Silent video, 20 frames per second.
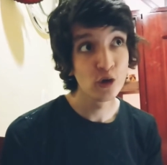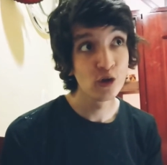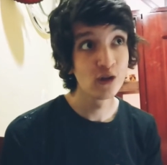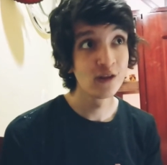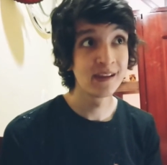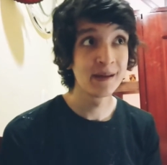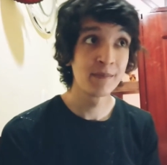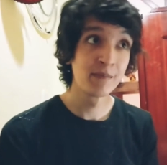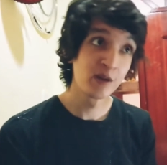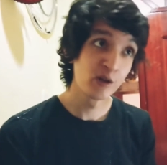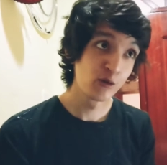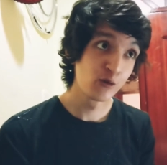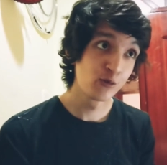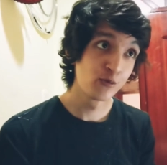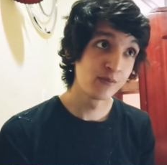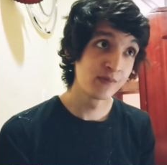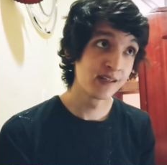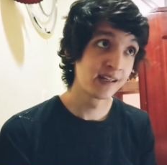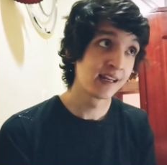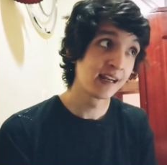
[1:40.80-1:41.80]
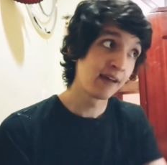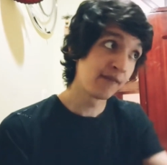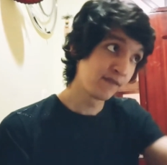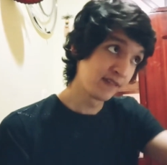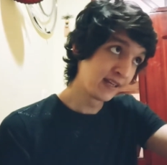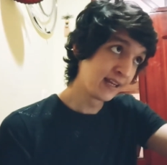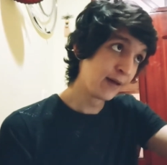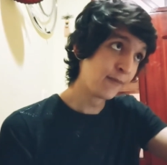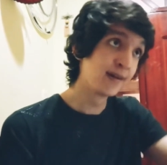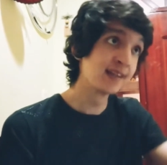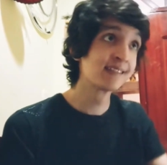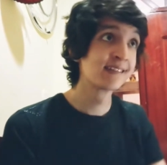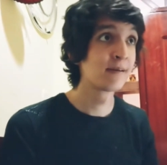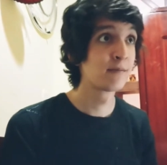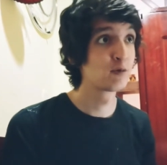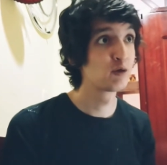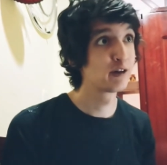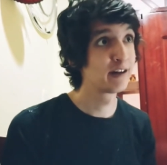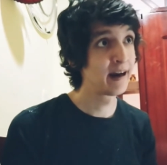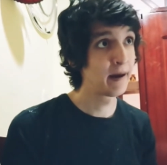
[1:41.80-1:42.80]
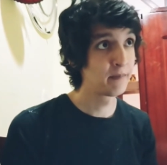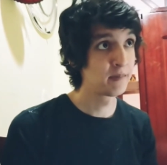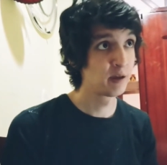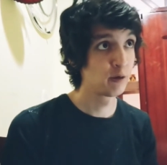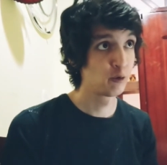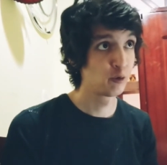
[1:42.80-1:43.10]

Oh, no te preocupes, la fila avanza muy